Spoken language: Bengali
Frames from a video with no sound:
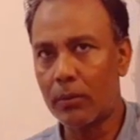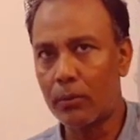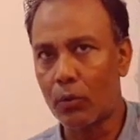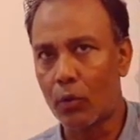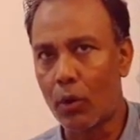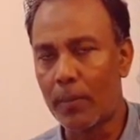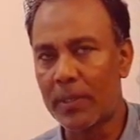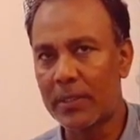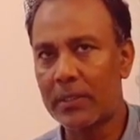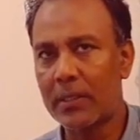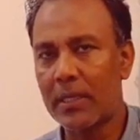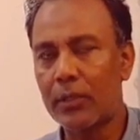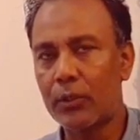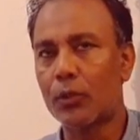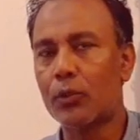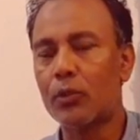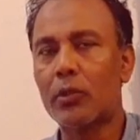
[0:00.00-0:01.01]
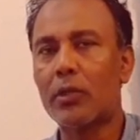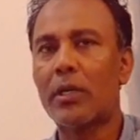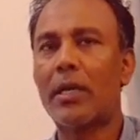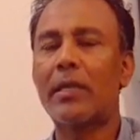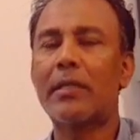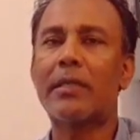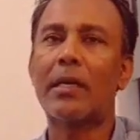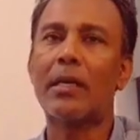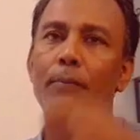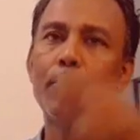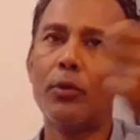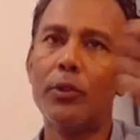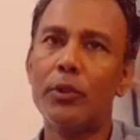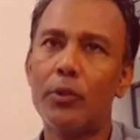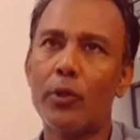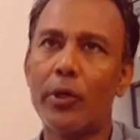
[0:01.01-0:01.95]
ডকুমেন্টস নাই সৌজন্য নাই তাকে পুলিশ